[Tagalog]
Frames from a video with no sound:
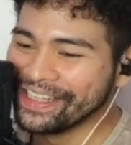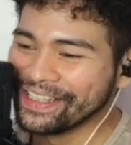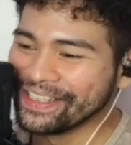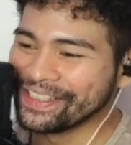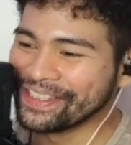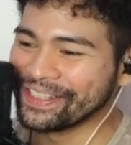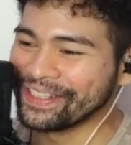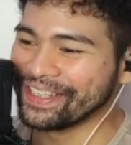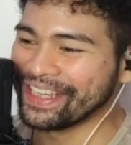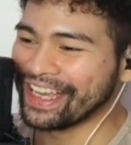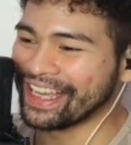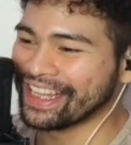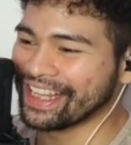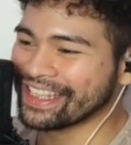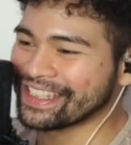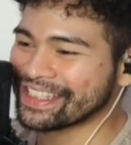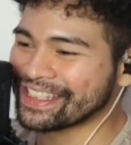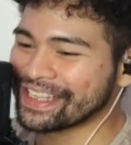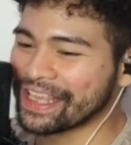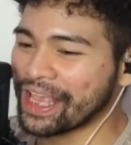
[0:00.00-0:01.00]
so yeah,
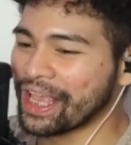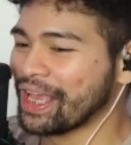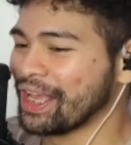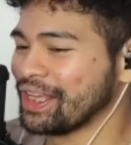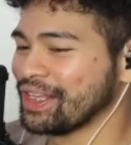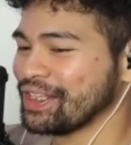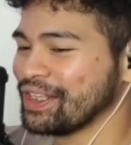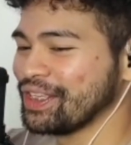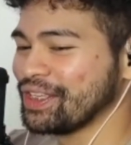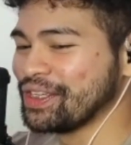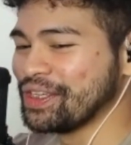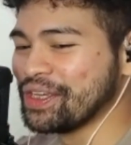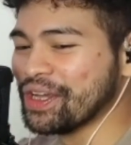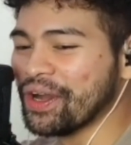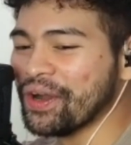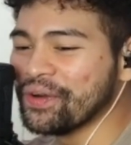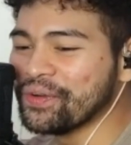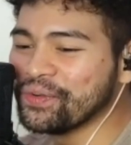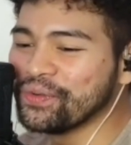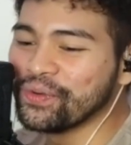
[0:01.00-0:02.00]
let's
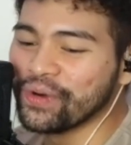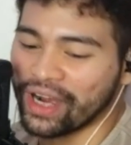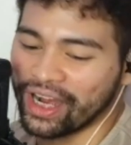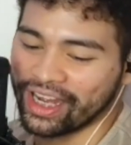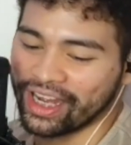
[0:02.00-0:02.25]
go.